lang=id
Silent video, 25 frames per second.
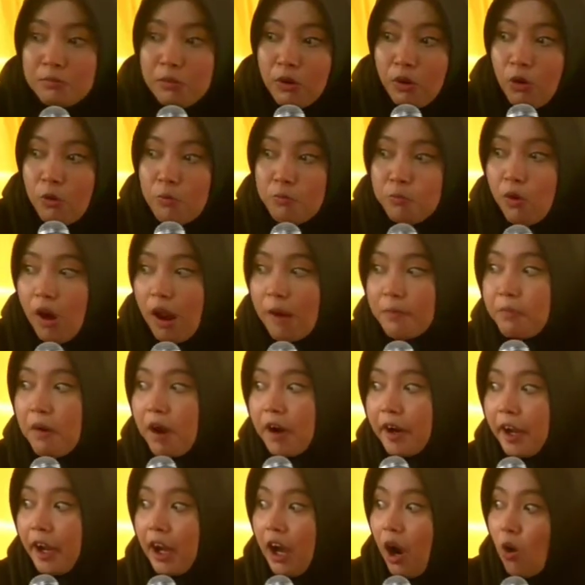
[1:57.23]
belum pula
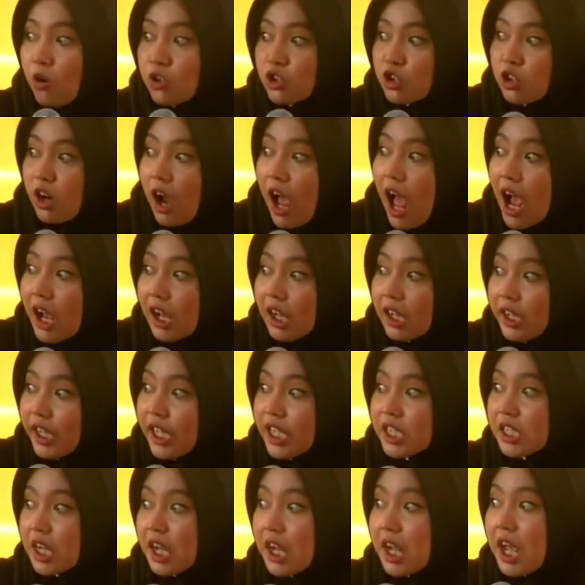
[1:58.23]
pakai kaos
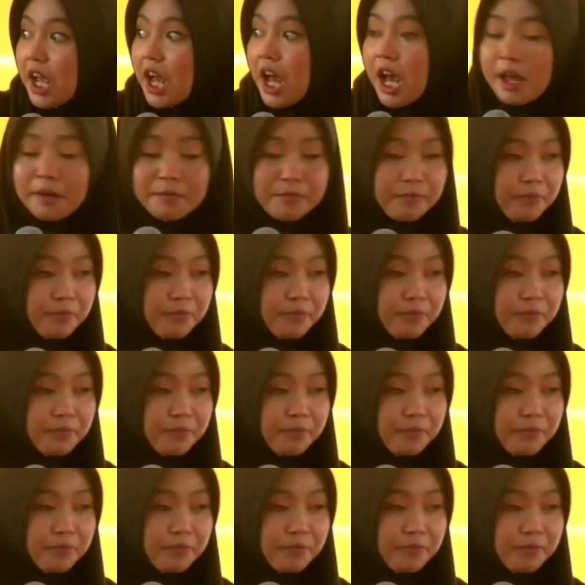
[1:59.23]
kaki saya